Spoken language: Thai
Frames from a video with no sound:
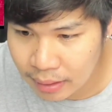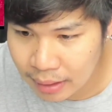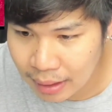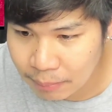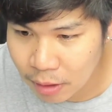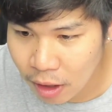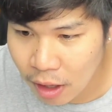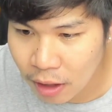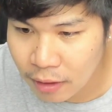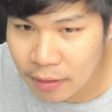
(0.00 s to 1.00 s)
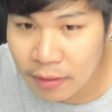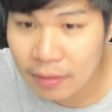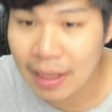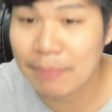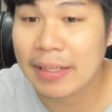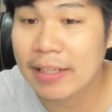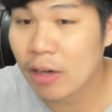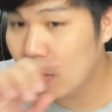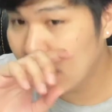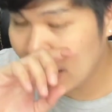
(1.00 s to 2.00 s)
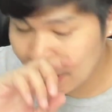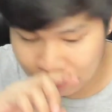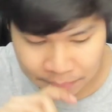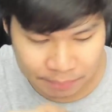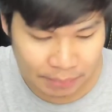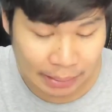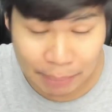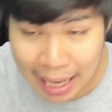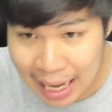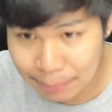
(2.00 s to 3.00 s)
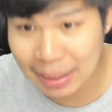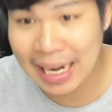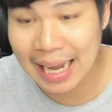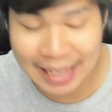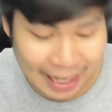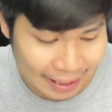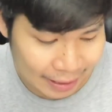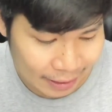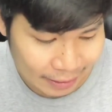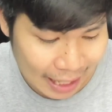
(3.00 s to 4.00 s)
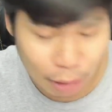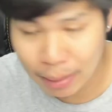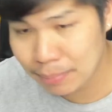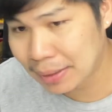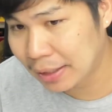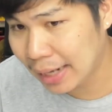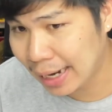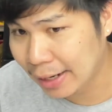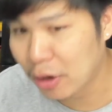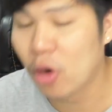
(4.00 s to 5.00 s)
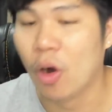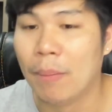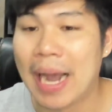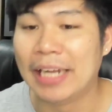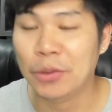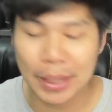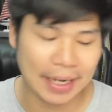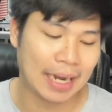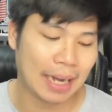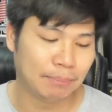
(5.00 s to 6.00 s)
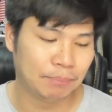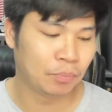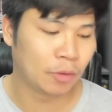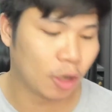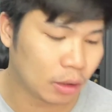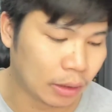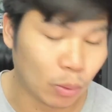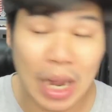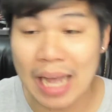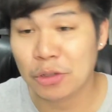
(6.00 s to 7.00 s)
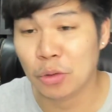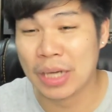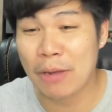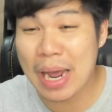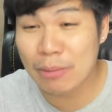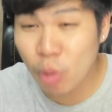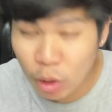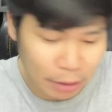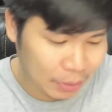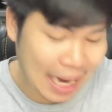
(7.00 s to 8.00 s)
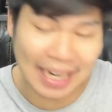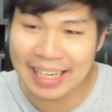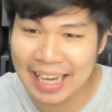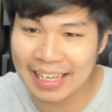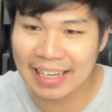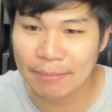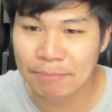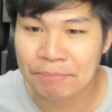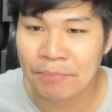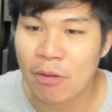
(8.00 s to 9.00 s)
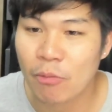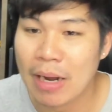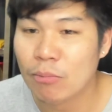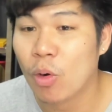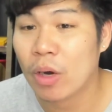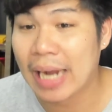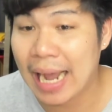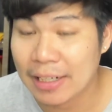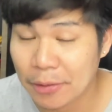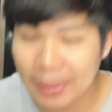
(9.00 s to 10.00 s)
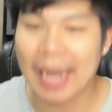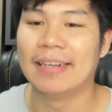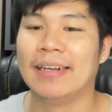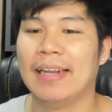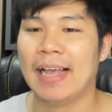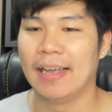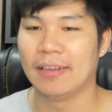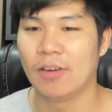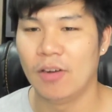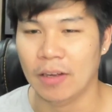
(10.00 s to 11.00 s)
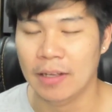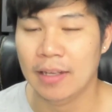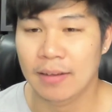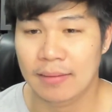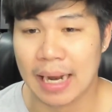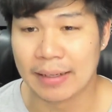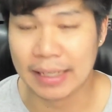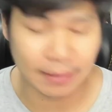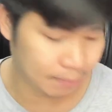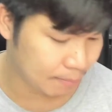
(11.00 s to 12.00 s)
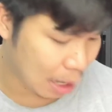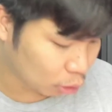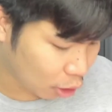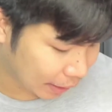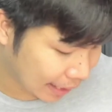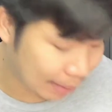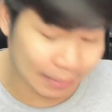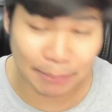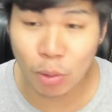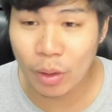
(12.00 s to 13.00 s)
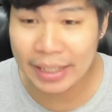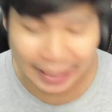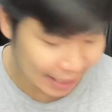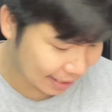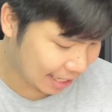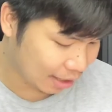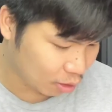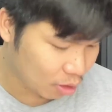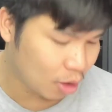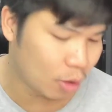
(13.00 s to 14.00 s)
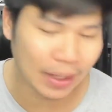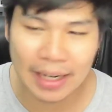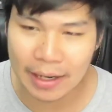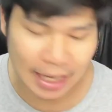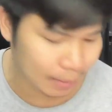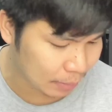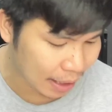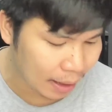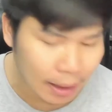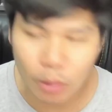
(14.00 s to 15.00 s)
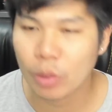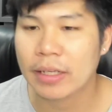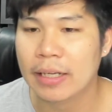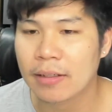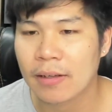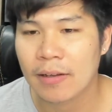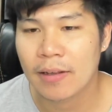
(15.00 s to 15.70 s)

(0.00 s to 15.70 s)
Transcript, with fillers: นะครับ ก็ถ้ามีข้อความผิดพลาดประการใดกล่าวพลาดพิงใครก็ขออภัยด้วยนะครับ ก็ถือว่าอยู่ในแวดวงเดียวกันละกันนะครับ แวดวงการเดียวกันนะฮะก็หนักนิดเบาหน่อยนะครับ แต่พวกเกียนนะก็ขอไว้เลยนะครับ ถ้าคุณคิด